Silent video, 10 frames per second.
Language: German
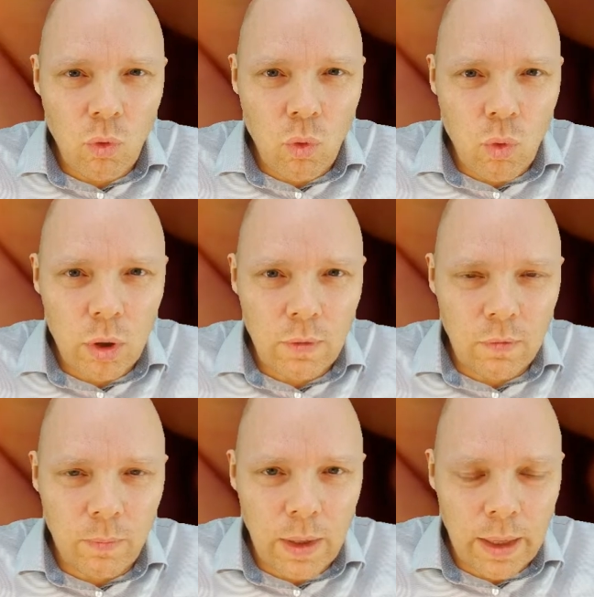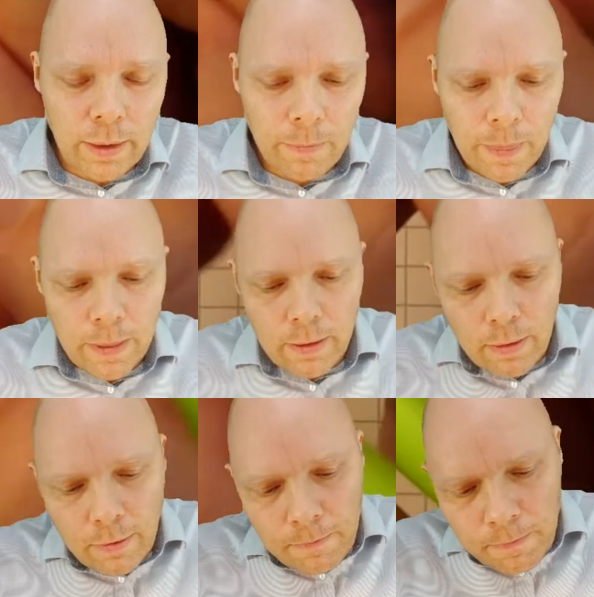hoch 2.
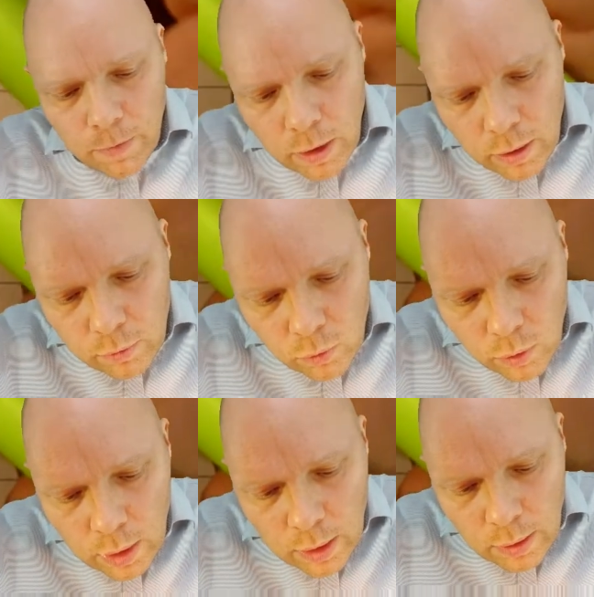Ja? Also